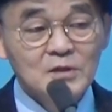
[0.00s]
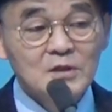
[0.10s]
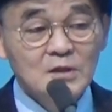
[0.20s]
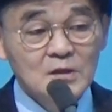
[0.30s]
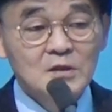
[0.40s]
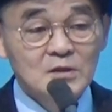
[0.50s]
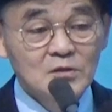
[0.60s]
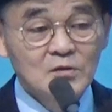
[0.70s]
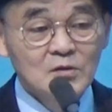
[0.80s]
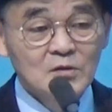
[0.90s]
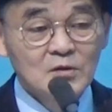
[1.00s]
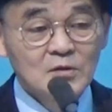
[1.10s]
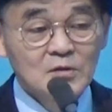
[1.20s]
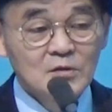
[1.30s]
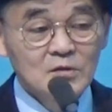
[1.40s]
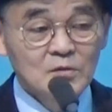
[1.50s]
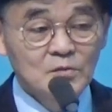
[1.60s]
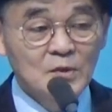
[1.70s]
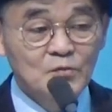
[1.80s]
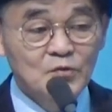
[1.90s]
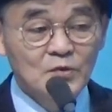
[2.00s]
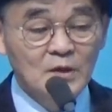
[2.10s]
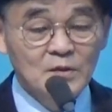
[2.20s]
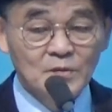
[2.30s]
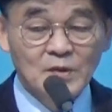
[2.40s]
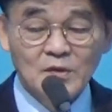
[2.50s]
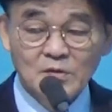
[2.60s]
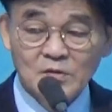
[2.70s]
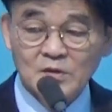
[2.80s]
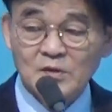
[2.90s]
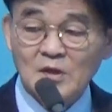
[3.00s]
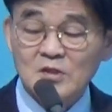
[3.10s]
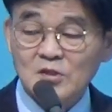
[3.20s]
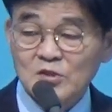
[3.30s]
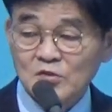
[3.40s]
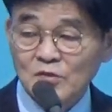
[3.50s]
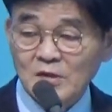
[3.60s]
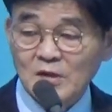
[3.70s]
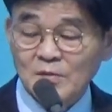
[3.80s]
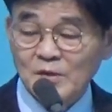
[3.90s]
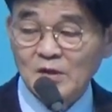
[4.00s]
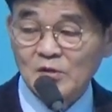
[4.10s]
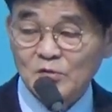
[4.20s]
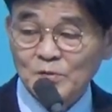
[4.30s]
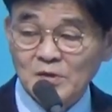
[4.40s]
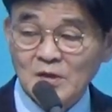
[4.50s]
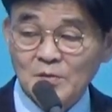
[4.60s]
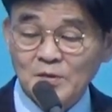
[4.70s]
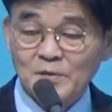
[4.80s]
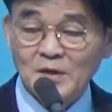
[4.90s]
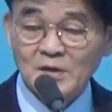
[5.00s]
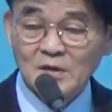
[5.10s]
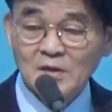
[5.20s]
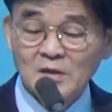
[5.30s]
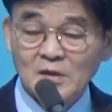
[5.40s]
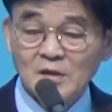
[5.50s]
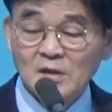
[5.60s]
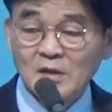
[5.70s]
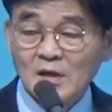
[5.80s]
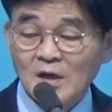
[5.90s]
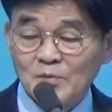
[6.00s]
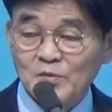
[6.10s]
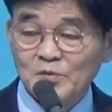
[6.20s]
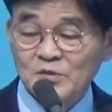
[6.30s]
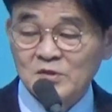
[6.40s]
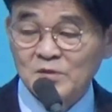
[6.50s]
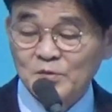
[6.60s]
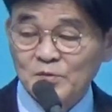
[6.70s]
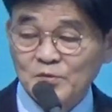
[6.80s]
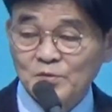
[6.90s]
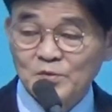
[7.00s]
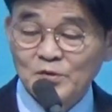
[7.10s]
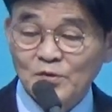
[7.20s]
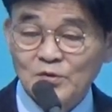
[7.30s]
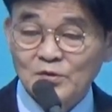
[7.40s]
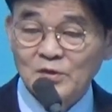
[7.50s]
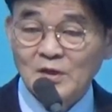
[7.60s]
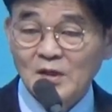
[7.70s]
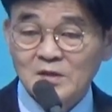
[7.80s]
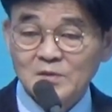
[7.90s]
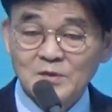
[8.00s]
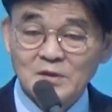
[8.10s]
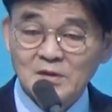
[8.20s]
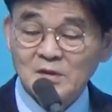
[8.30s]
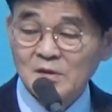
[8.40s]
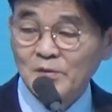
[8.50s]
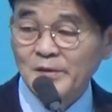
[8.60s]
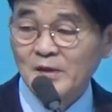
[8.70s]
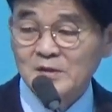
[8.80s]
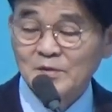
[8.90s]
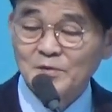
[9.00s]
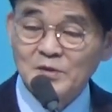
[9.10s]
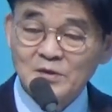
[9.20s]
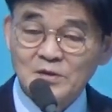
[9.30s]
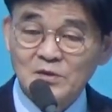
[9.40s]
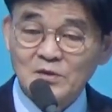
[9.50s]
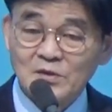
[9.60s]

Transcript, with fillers: 이해가 되세요? 막 불이하고 막, 이 내적 치유가 되게 막 어둠이 따라불 막, 아픔, 슬픔, 눈물, 고통이 가슴이, 너무 가슴이 미어져요.